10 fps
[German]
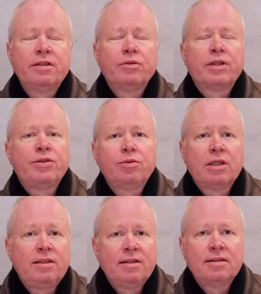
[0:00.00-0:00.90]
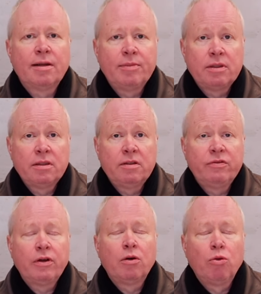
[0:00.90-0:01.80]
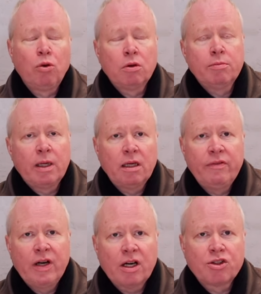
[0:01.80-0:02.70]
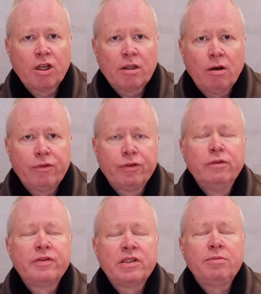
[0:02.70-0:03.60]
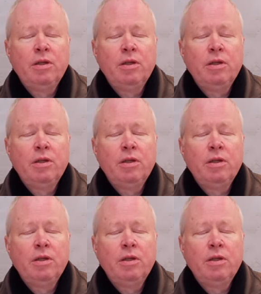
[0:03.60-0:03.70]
Situation, dass die gesamte Verrohrung in meiner Werkstatt auf 50